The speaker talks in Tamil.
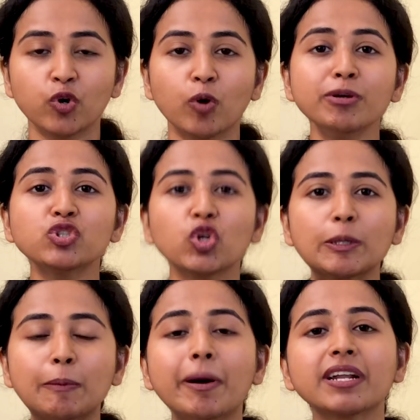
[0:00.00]
ரொம்ப
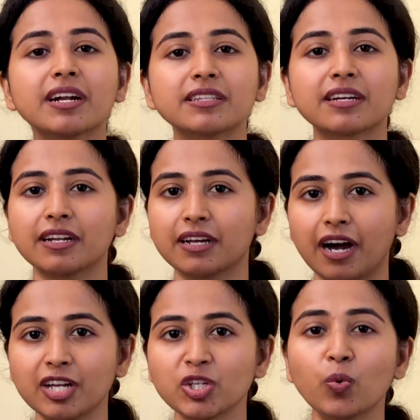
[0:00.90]
சுலபமாக இருக்கிறதுக்கான
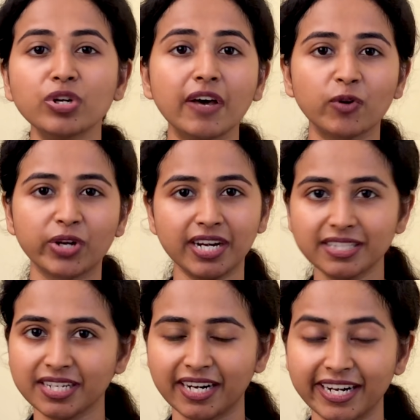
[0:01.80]
காரணம் ஒன்று அவரோட
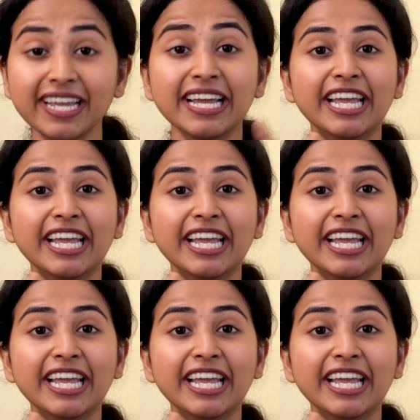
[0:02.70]
எழுத்து நடை